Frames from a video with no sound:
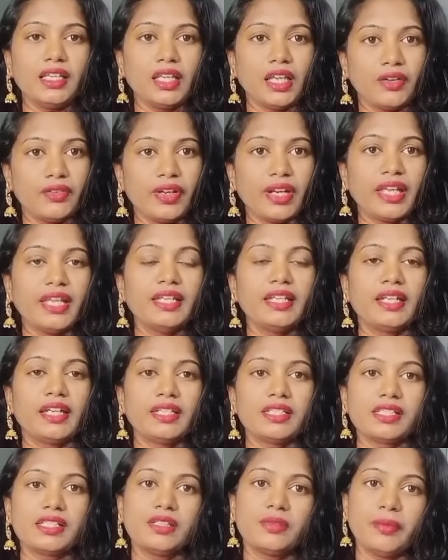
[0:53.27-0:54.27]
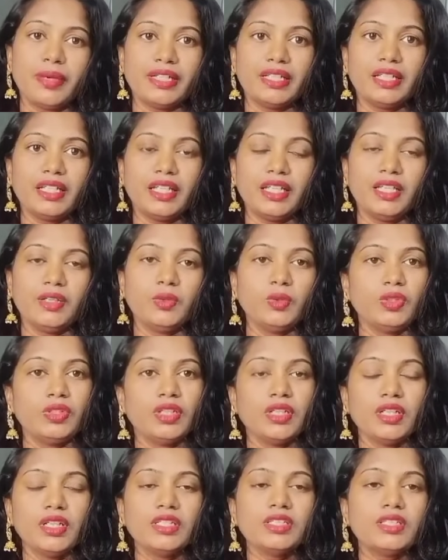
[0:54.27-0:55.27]
ఎవరి ఇంట్రెస్ట్ని బట్టి
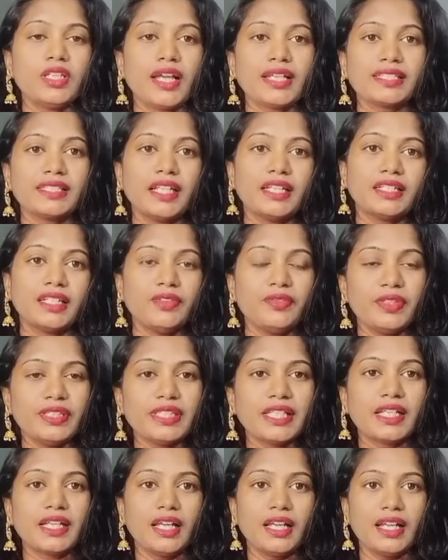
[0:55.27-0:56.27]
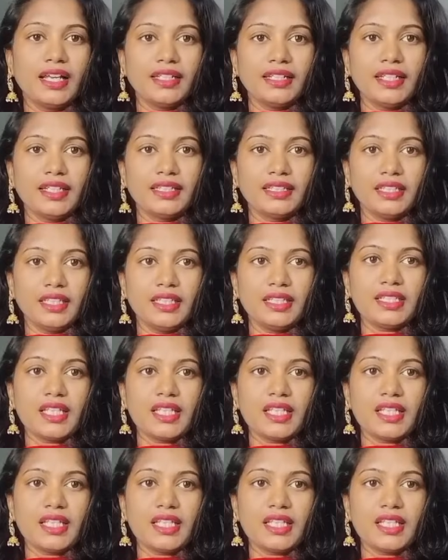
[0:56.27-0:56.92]
సో ఎగ్జాక్ట్లీ ఫిజికల్ అనేది